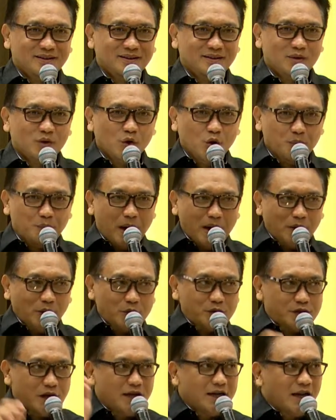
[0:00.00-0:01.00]
Upah
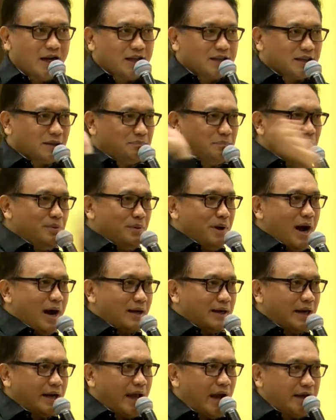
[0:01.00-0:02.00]
dosa adalah tebuang
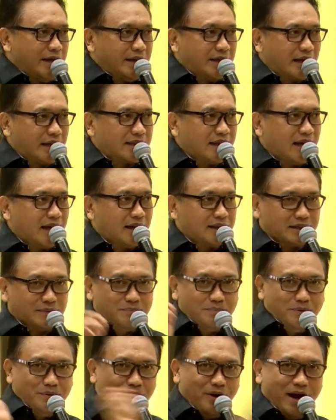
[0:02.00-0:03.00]
dari hadirat Allah,
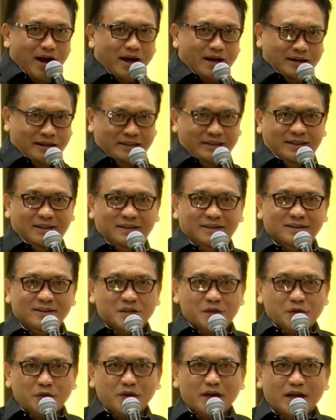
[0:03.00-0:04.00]
tebuang
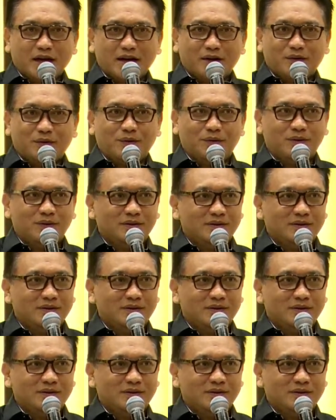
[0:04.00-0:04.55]
saudaraku